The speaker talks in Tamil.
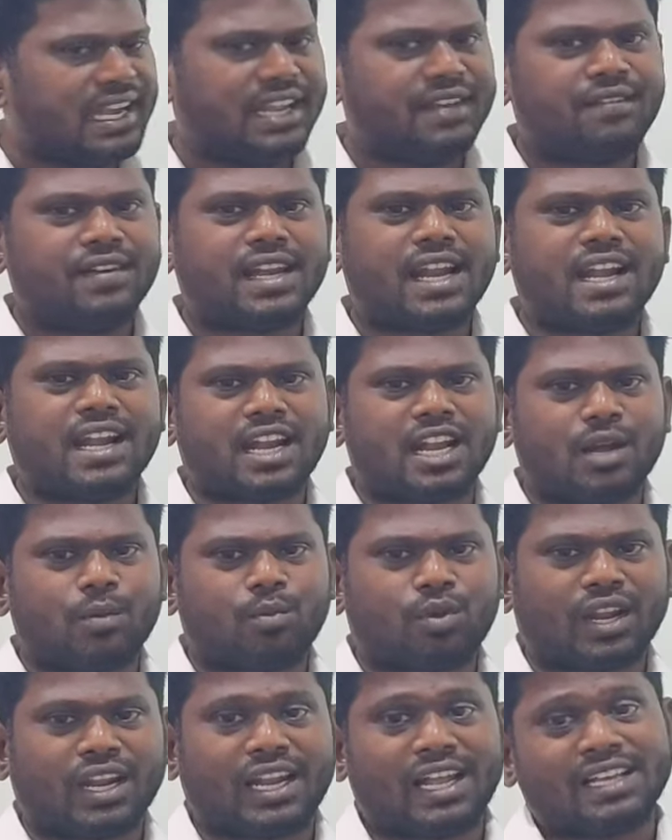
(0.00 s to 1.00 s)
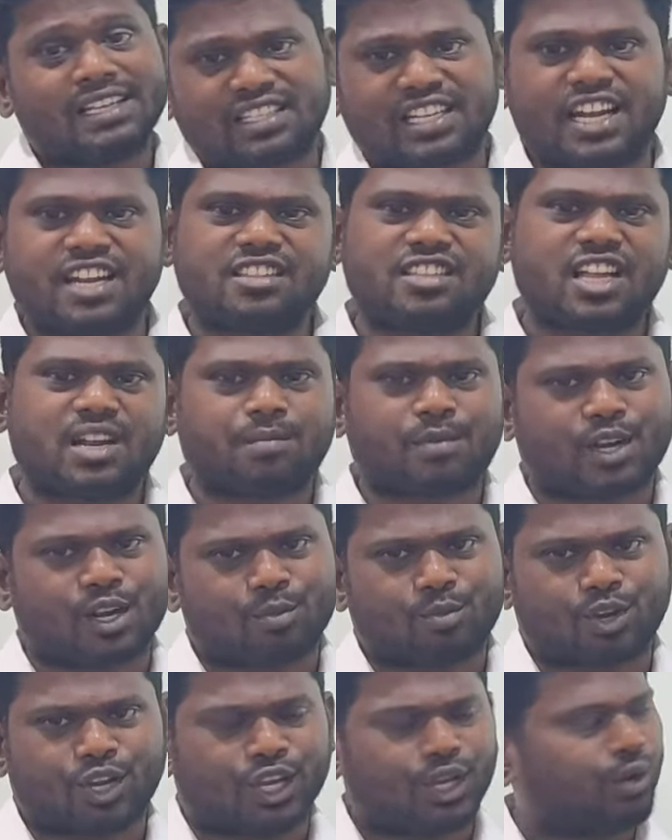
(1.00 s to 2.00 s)
லிவரை நல்ல முறையில் ஸ்ட்ரென்தன் பண்ண
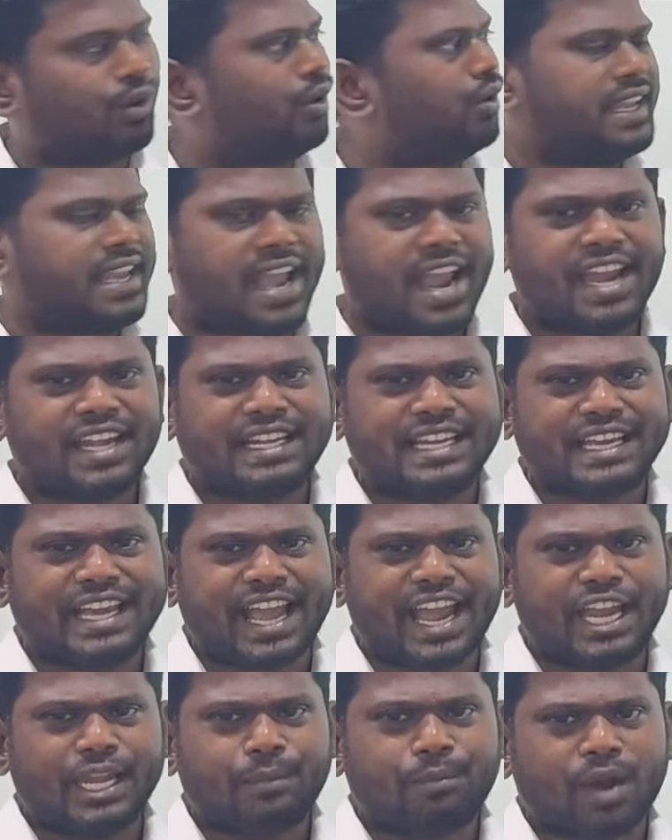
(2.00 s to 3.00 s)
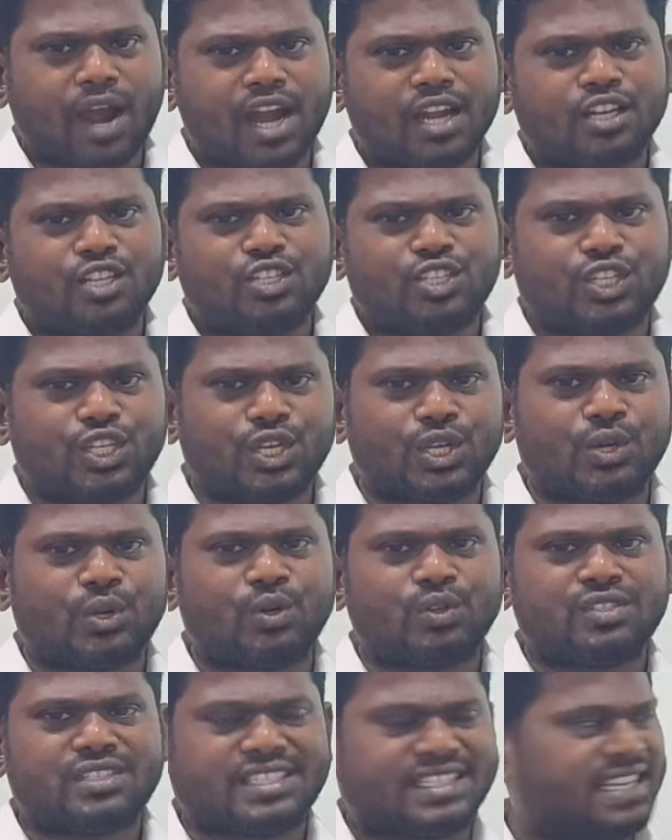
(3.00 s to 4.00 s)
முடியும் எயிட்டி எயிட் பாயிண்ட் ஜீரோ
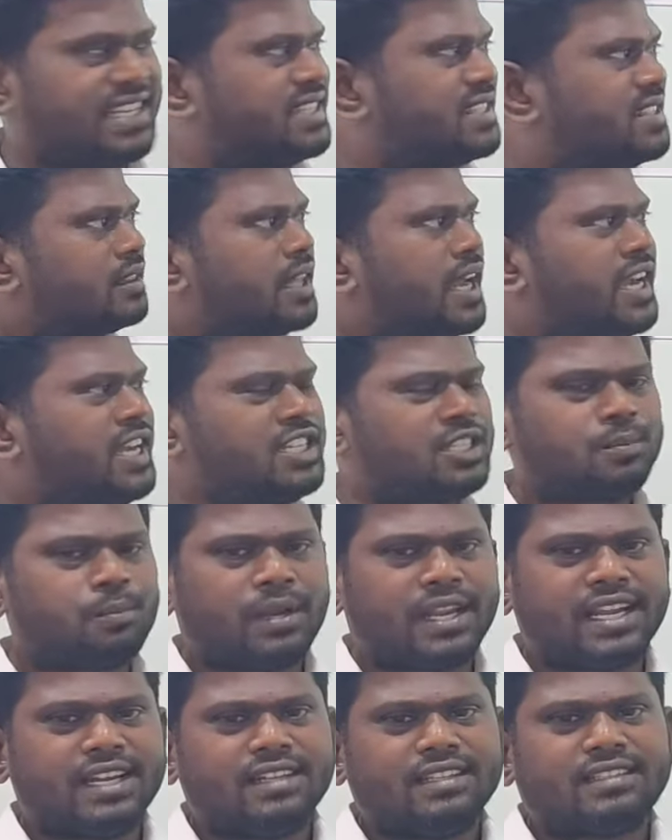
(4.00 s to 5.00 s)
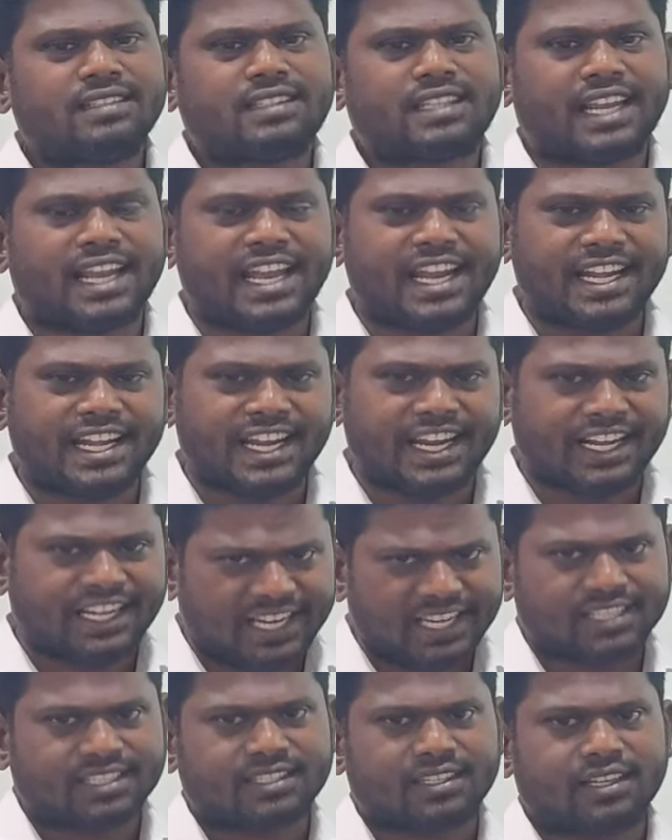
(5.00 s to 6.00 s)
சிக்ஸ் தை ஸ்பிளீன் த்ரீ
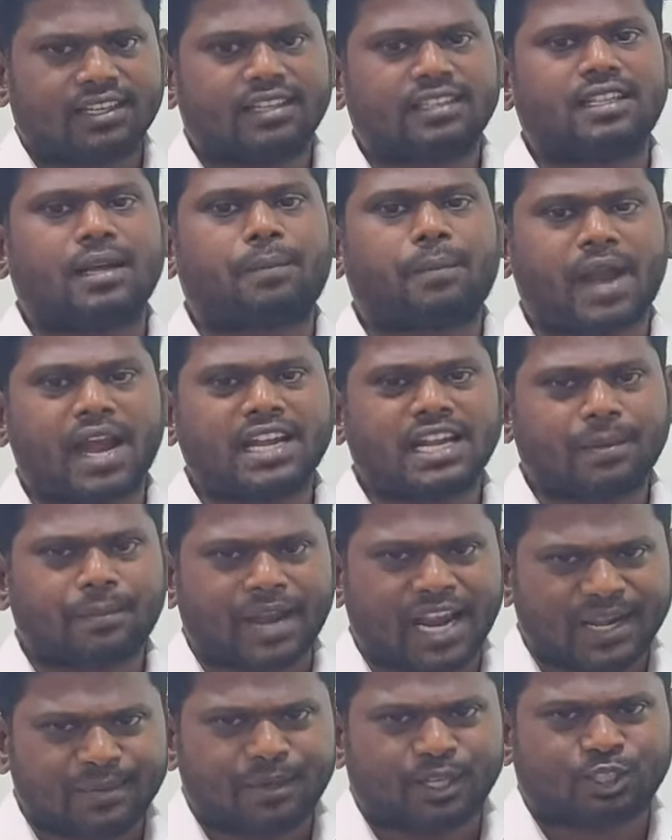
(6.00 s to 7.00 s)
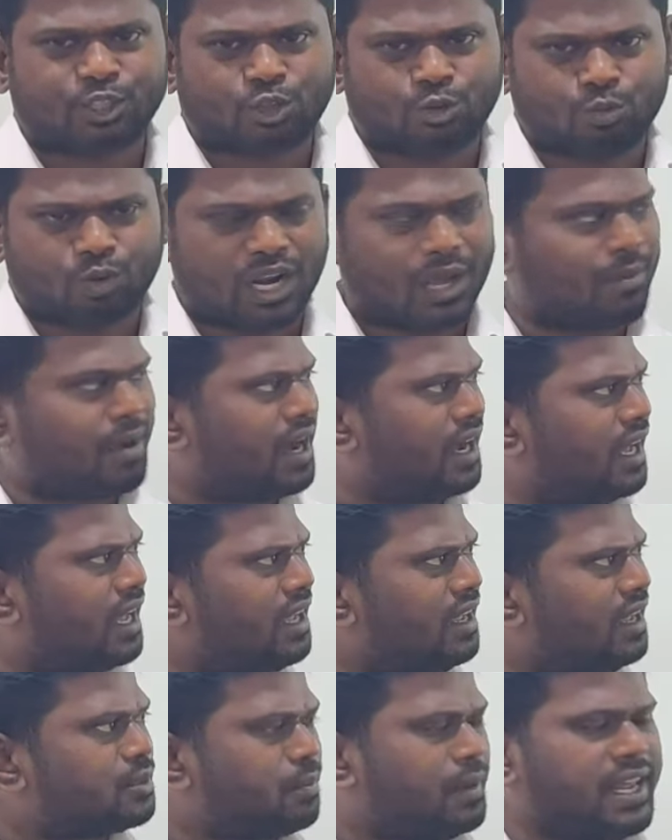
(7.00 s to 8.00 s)
நீடில்ஸ் இந்த பாயிண்டை பயன்படுத்துவது மூலமாக
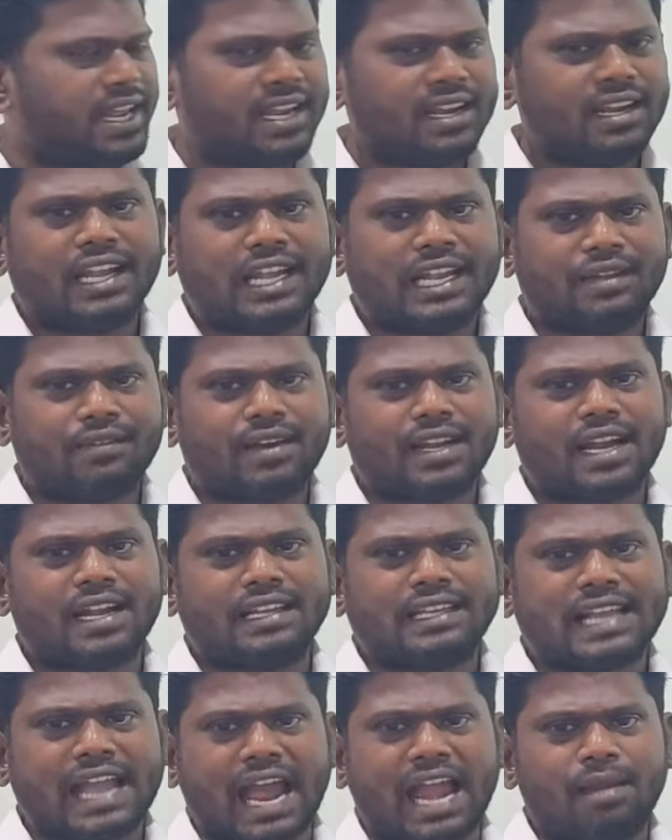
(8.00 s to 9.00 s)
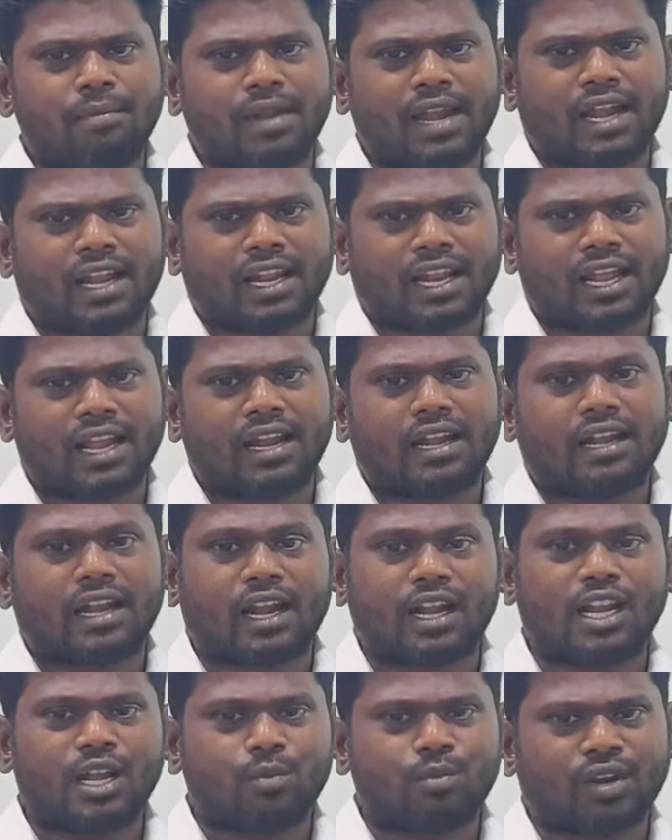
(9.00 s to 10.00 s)
ஸ்பிளீன் லிவர் அண்ட் கேல் பிளேடரை
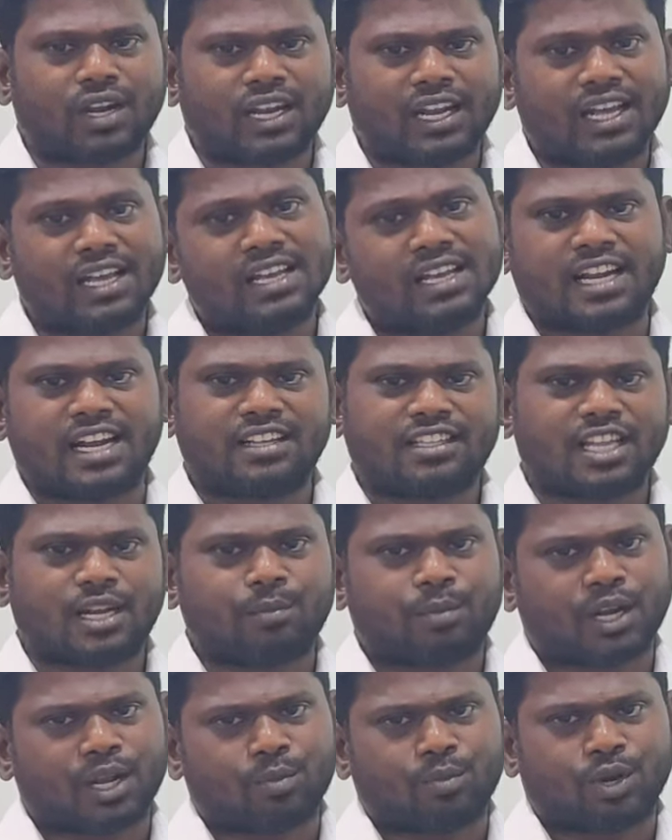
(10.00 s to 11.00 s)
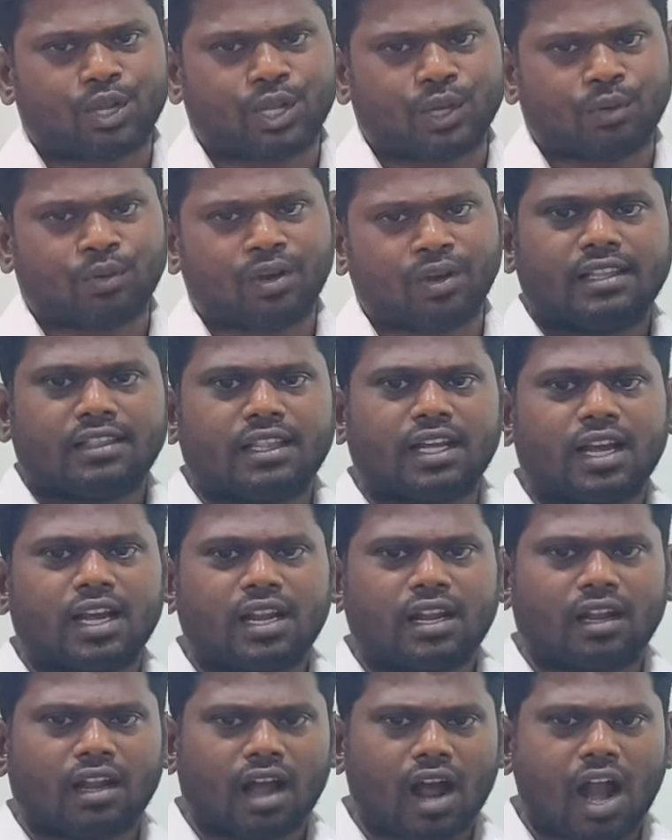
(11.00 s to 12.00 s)
நல்ல முறையில் ஸ்ட்ரென்தன் பண்ண முடியும் இந்த
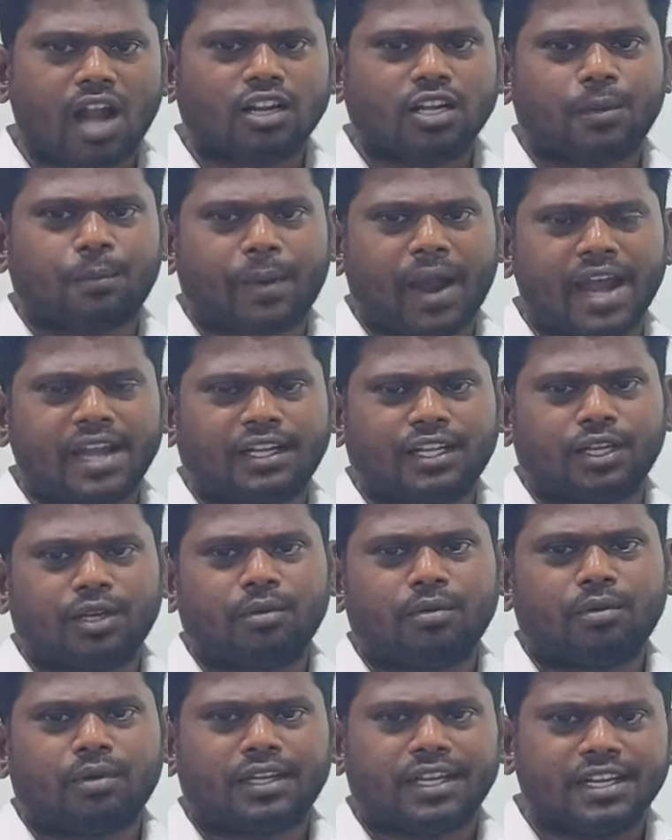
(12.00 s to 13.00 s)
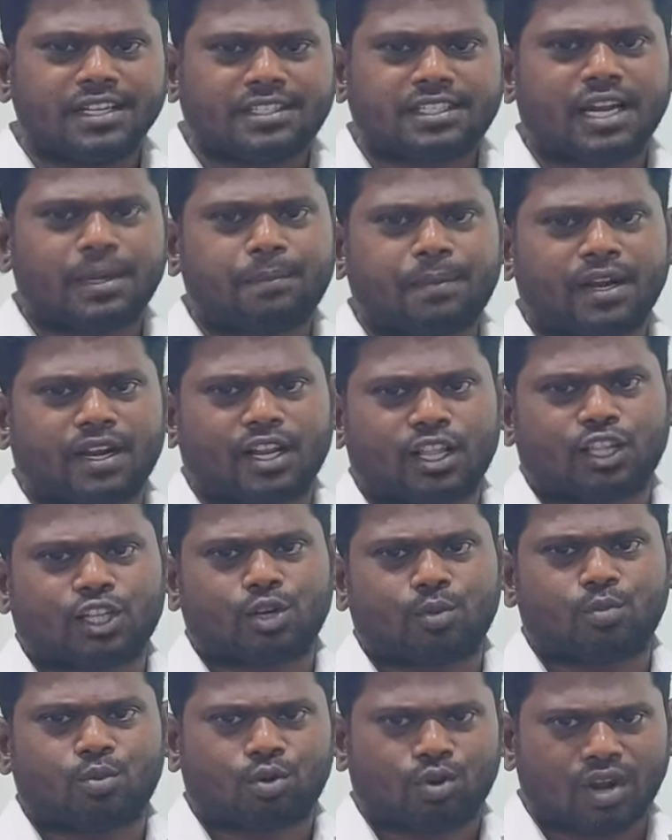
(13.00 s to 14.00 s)
நான்கு பாயிண்டையும் இன்செர்ட்
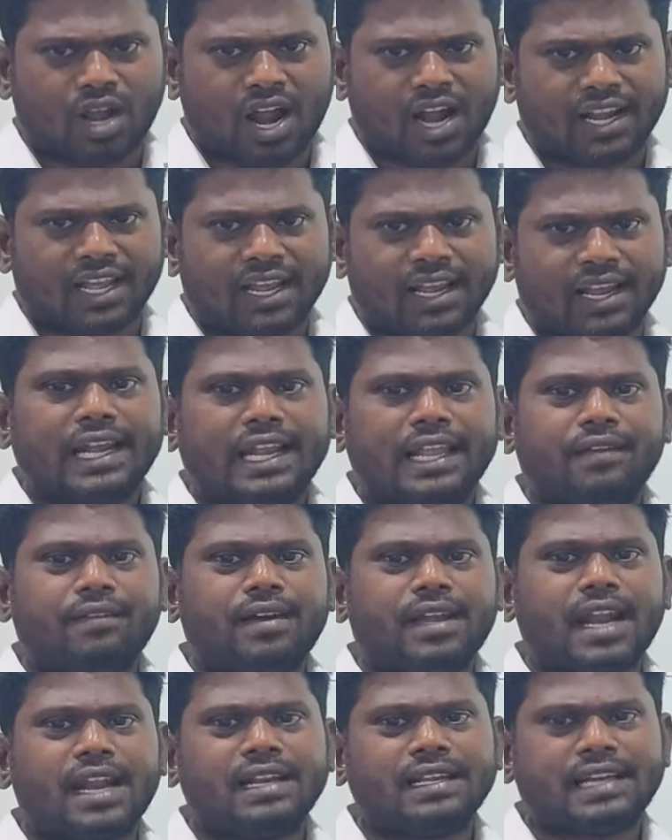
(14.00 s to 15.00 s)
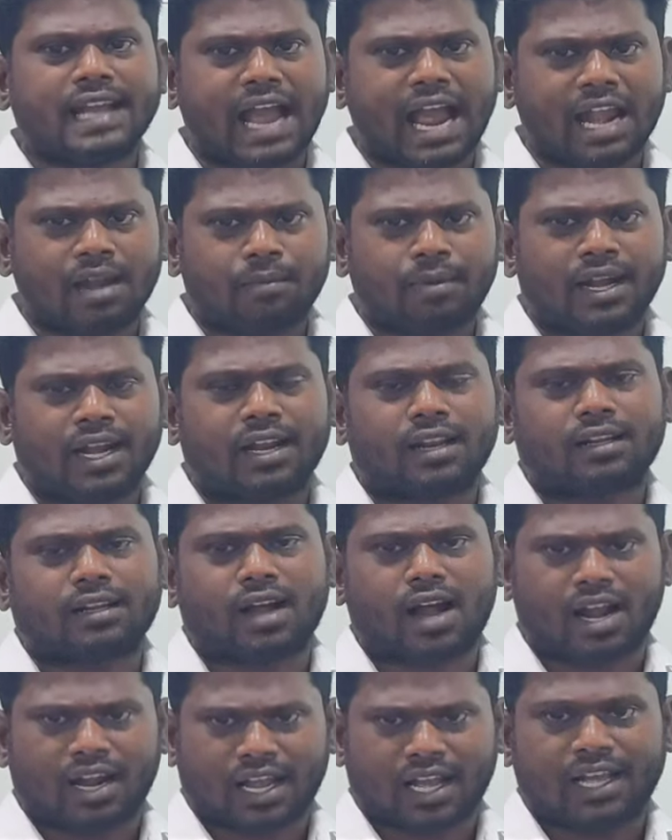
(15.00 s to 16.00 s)
பண்றதுக்கு முன்னாடி லிவர் அண்ட் கேல்
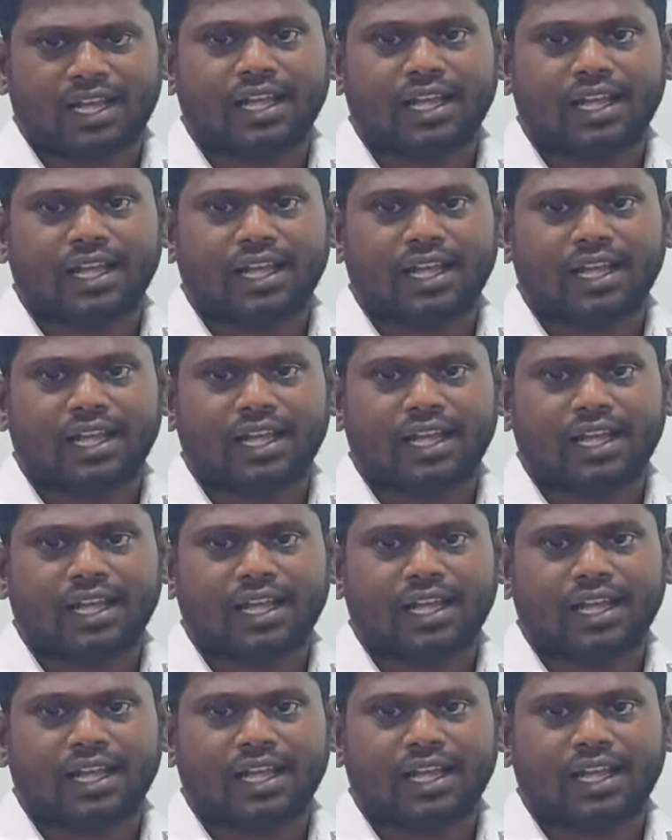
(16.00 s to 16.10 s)
பிளேடருக்கான